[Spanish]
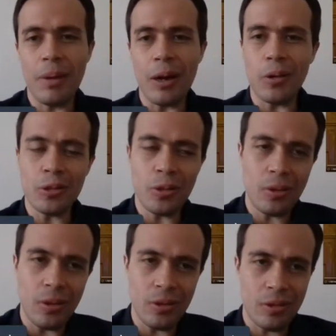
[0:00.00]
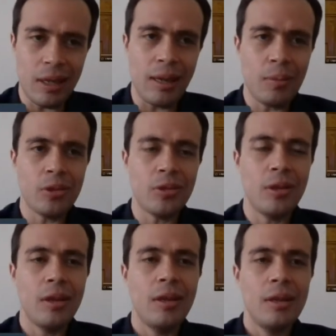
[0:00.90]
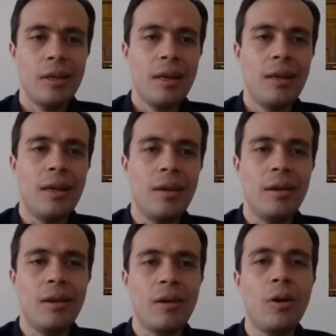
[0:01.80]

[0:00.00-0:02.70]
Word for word: Pero nosotros tenemos eh,